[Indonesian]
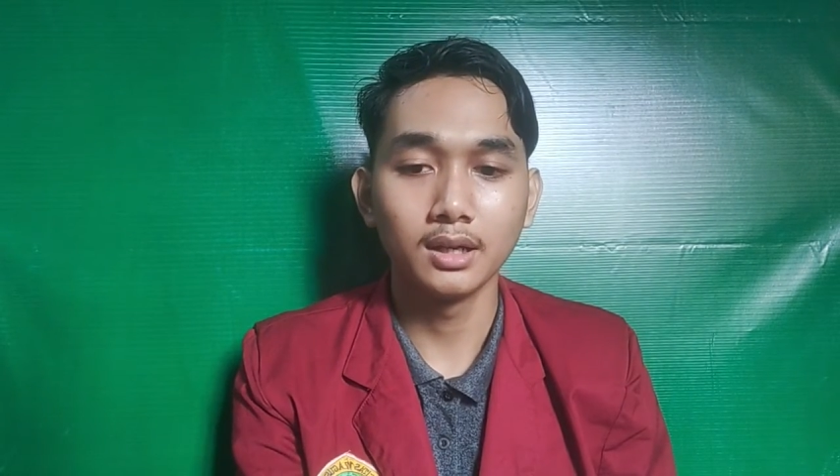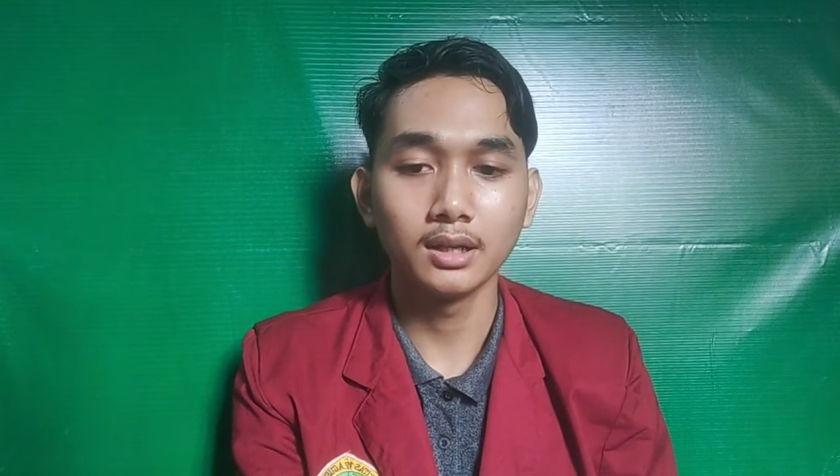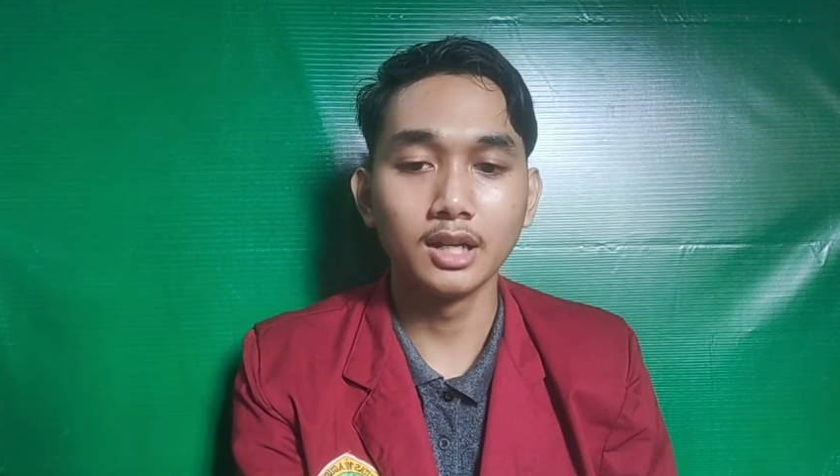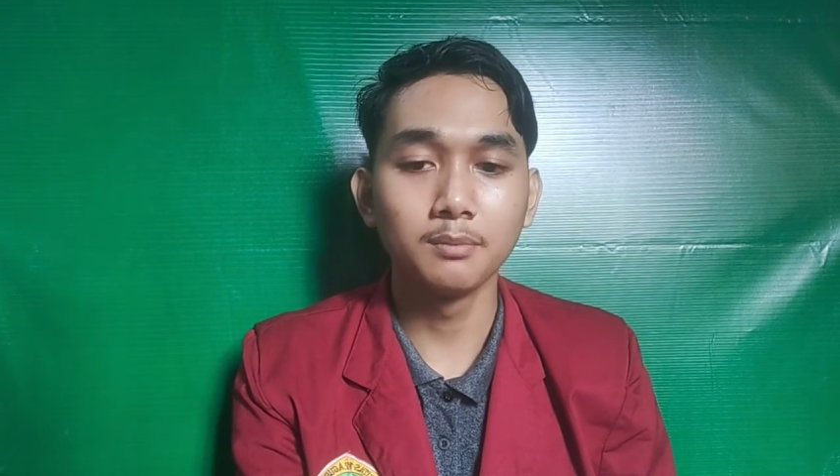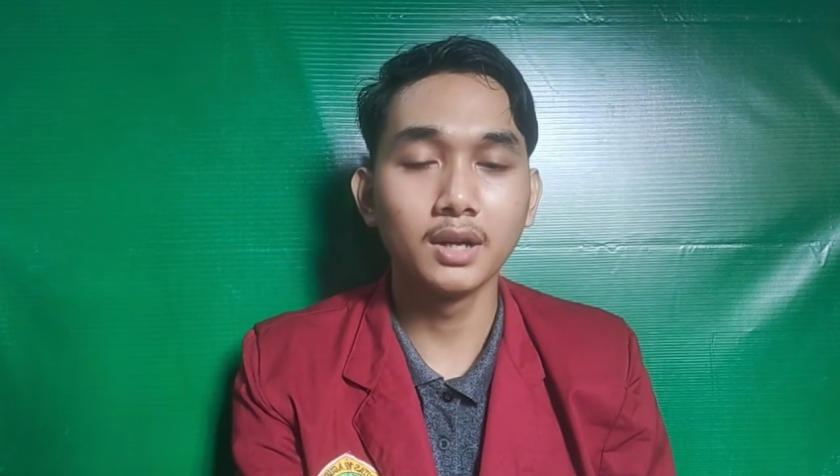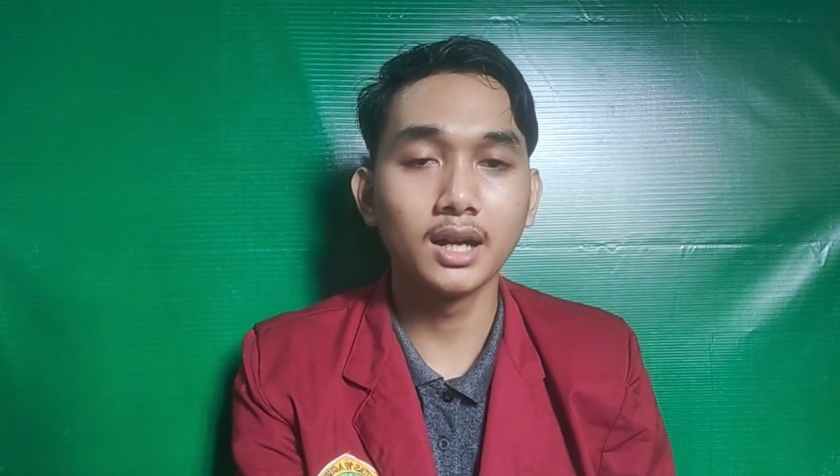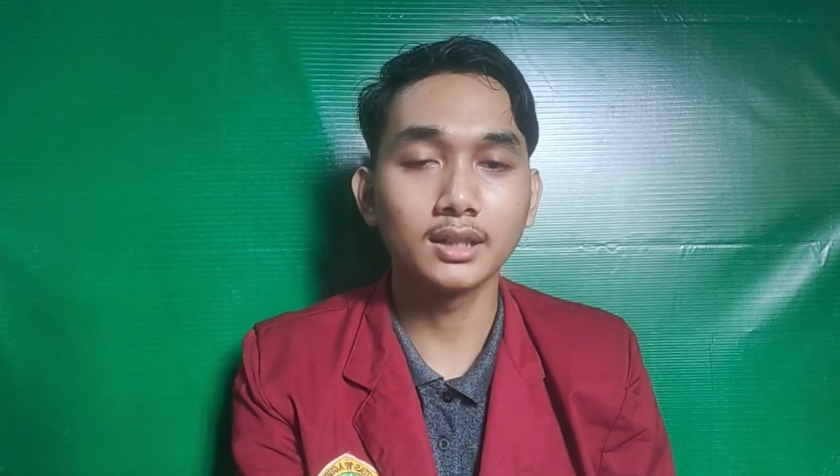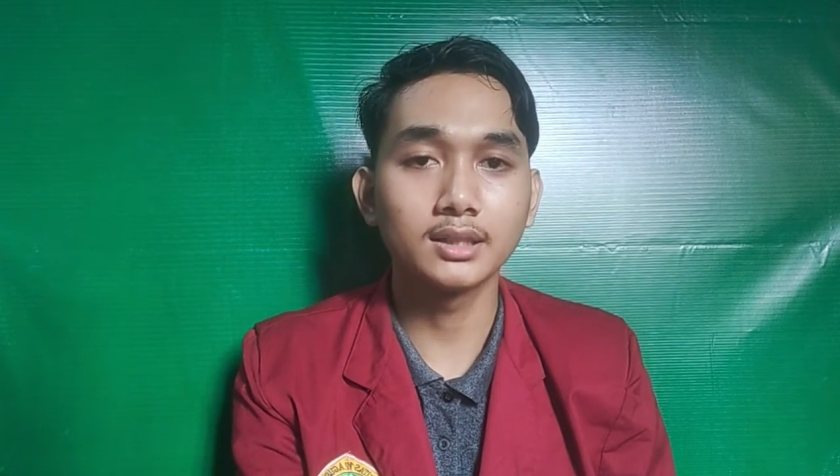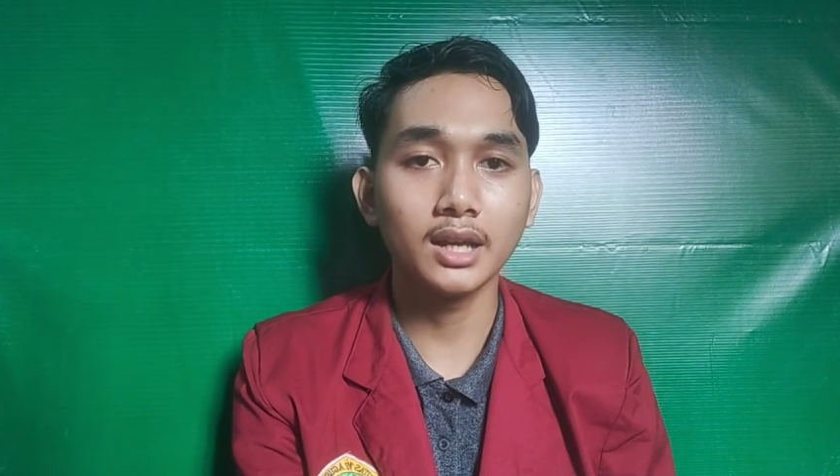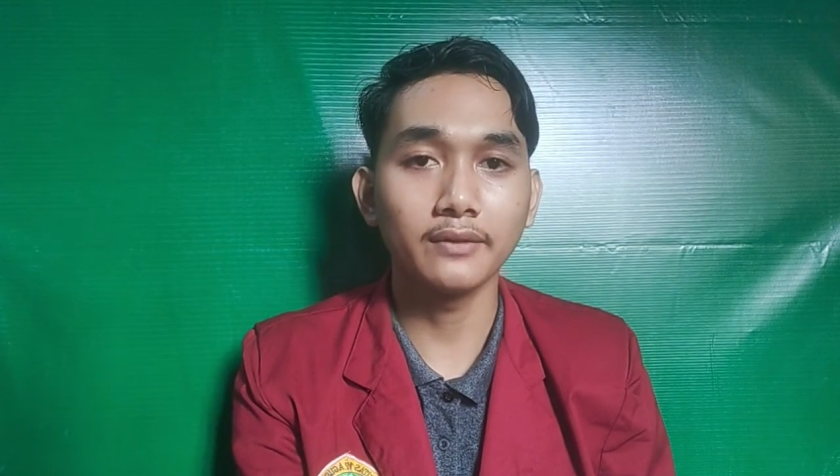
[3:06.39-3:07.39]
dan
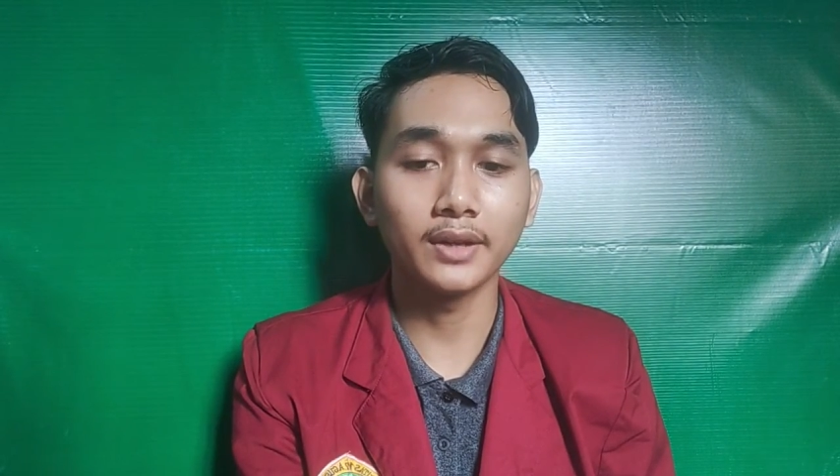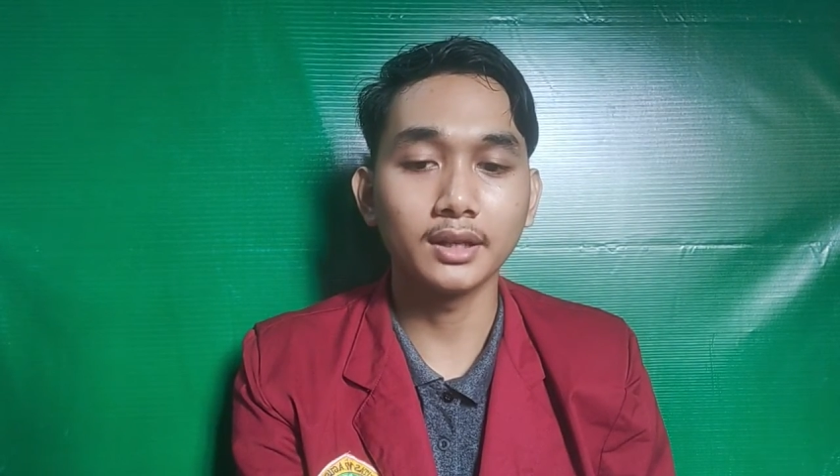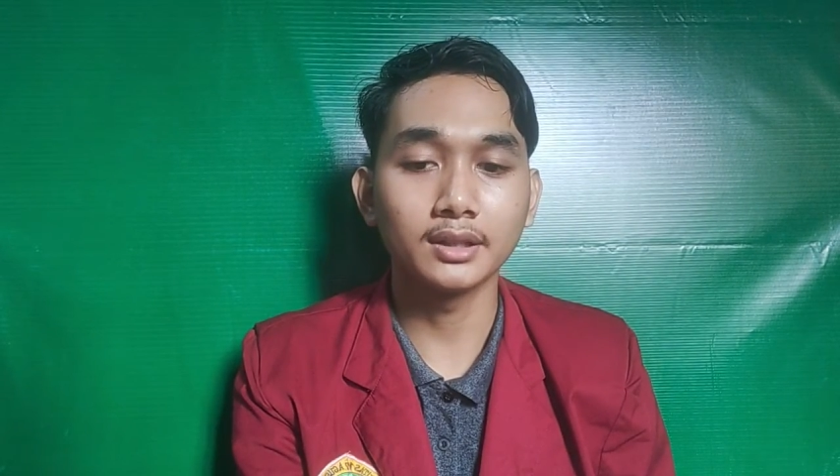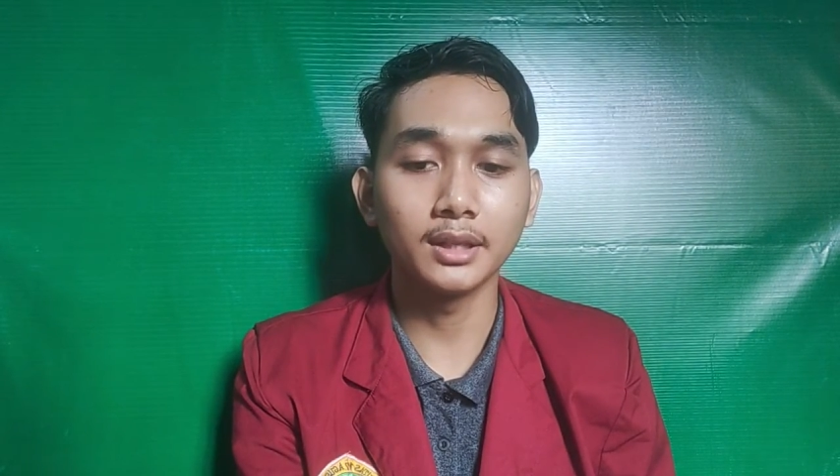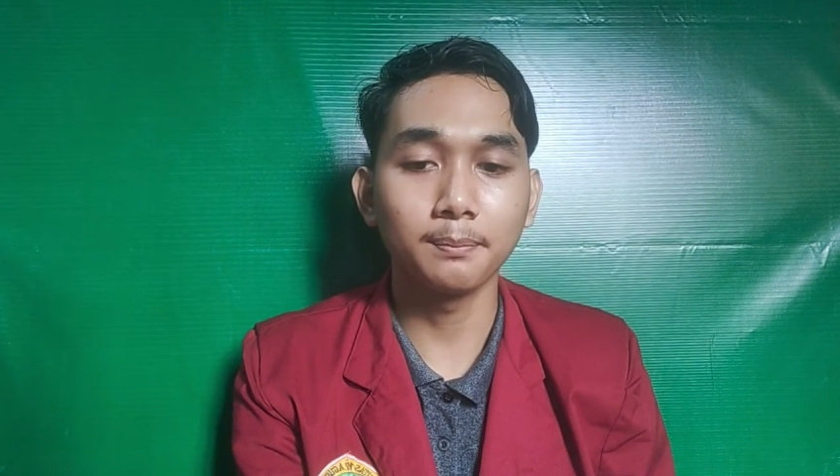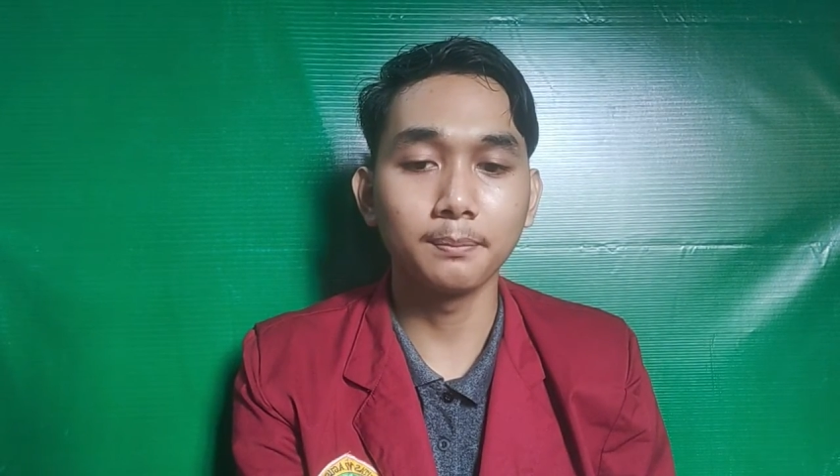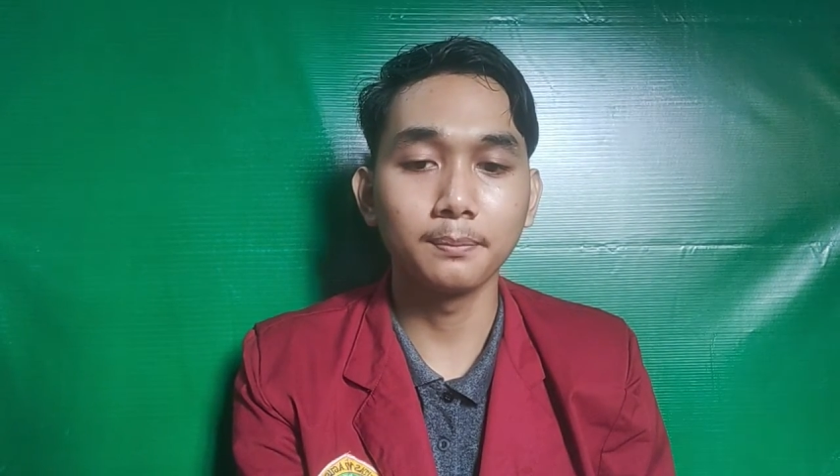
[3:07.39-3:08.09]
bekerja efektif